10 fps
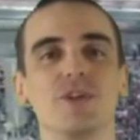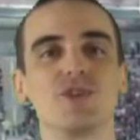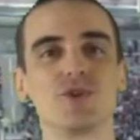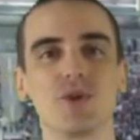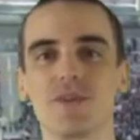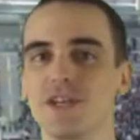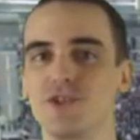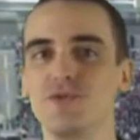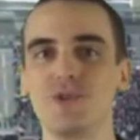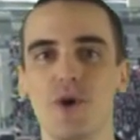e também
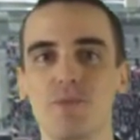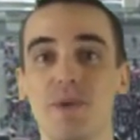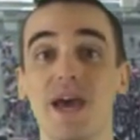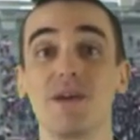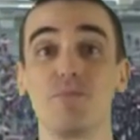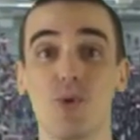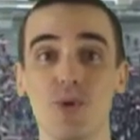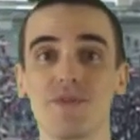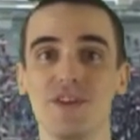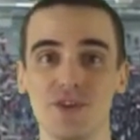integra o grupo. O
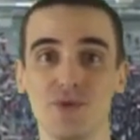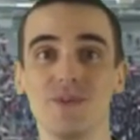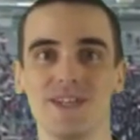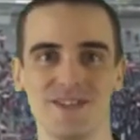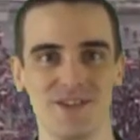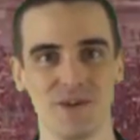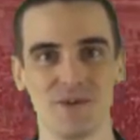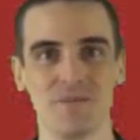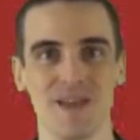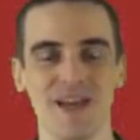meio atacante
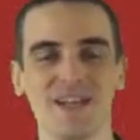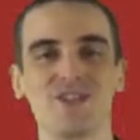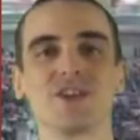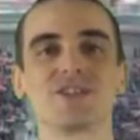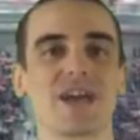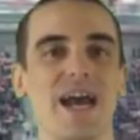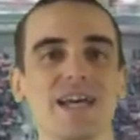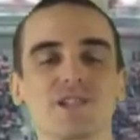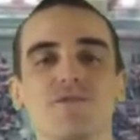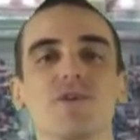Jader, volante
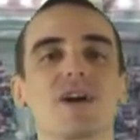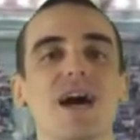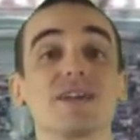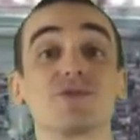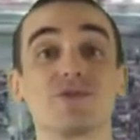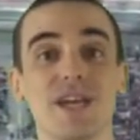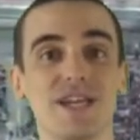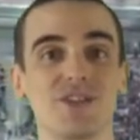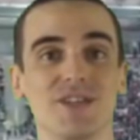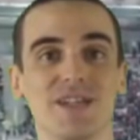Pierre e meia João
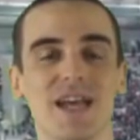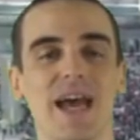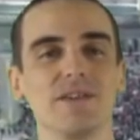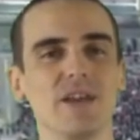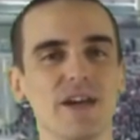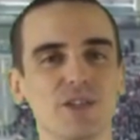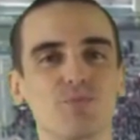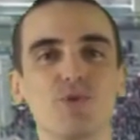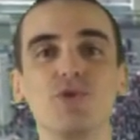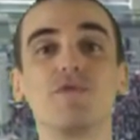Pedro, ficam em
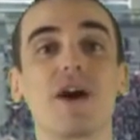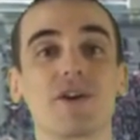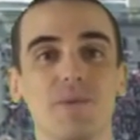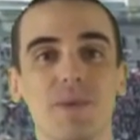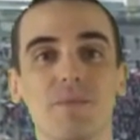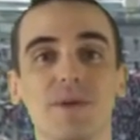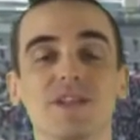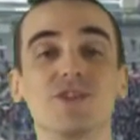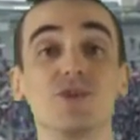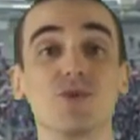stand-by.
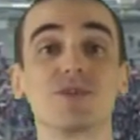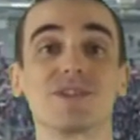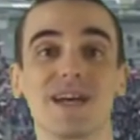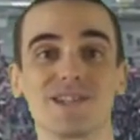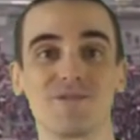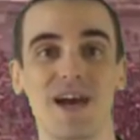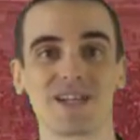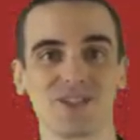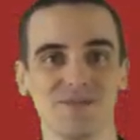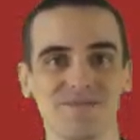Veja a
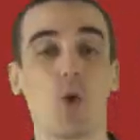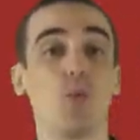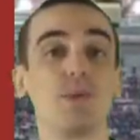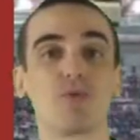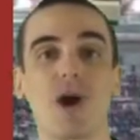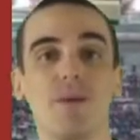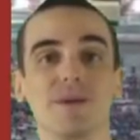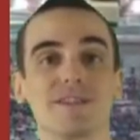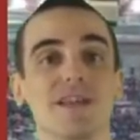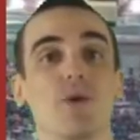lista completa,
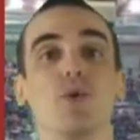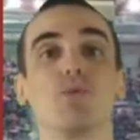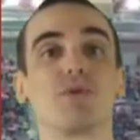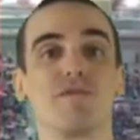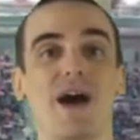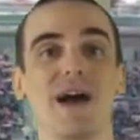quem desce,